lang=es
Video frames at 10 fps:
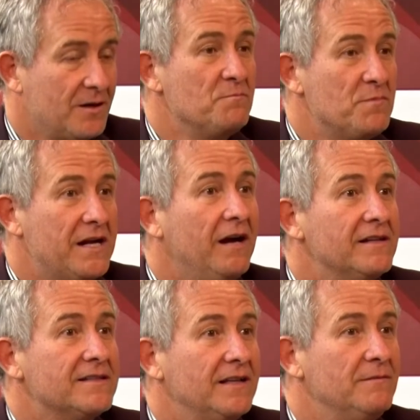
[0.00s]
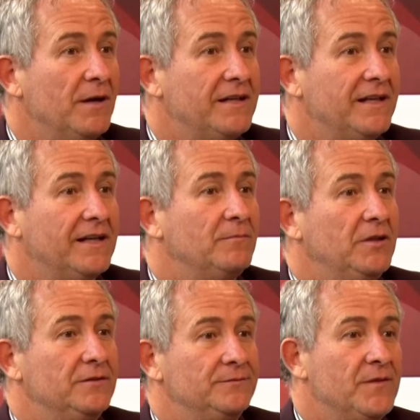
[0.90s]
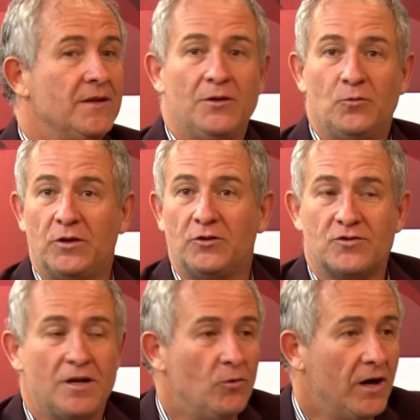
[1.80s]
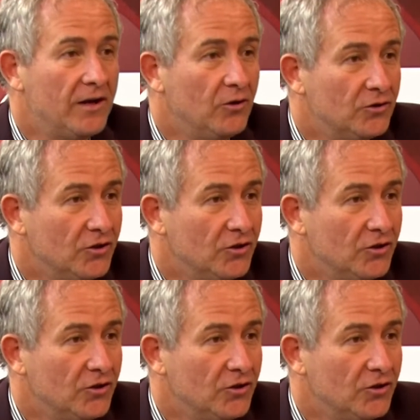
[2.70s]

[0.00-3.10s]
rompecabezas del país que han armado nuestros abuelos,